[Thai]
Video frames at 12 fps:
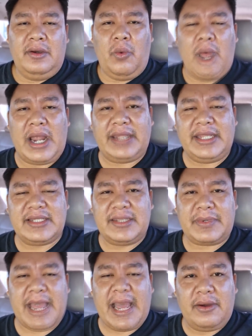วันที่
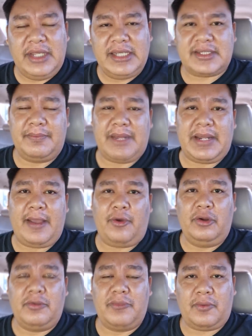19 20 หลาย
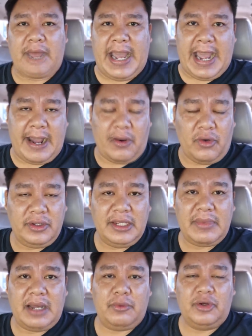คนบอกว่าคน
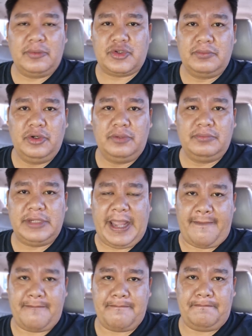ที่มาร่วมชุมนุมเนี่
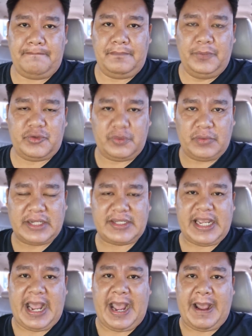ยรู้สึกว่า
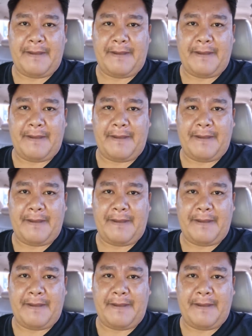จะ